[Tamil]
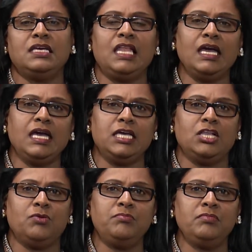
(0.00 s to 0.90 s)

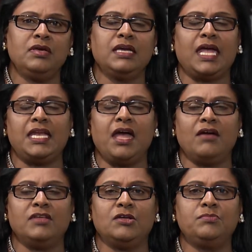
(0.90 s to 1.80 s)
இலங்கையிலும்
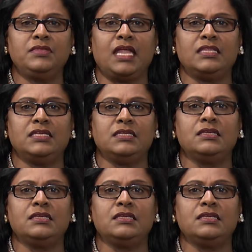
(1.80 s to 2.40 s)
கனடாவிலும் தனது